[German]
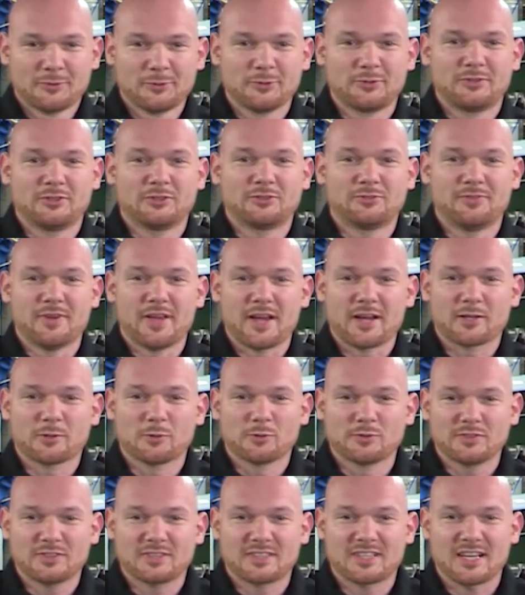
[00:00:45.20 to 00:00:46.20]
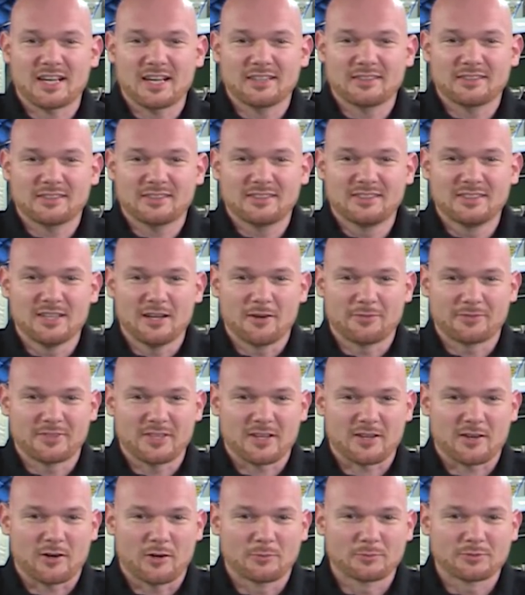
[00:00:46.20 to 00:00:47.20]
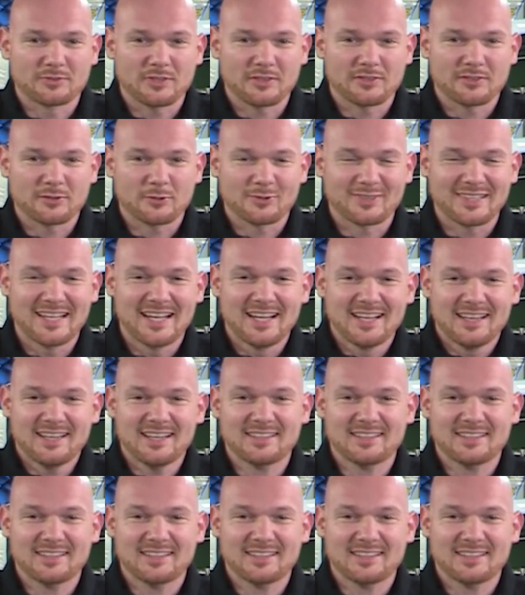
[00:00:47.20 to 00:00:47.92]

Durch die Schwerelosigkeit hier auf der Raumstation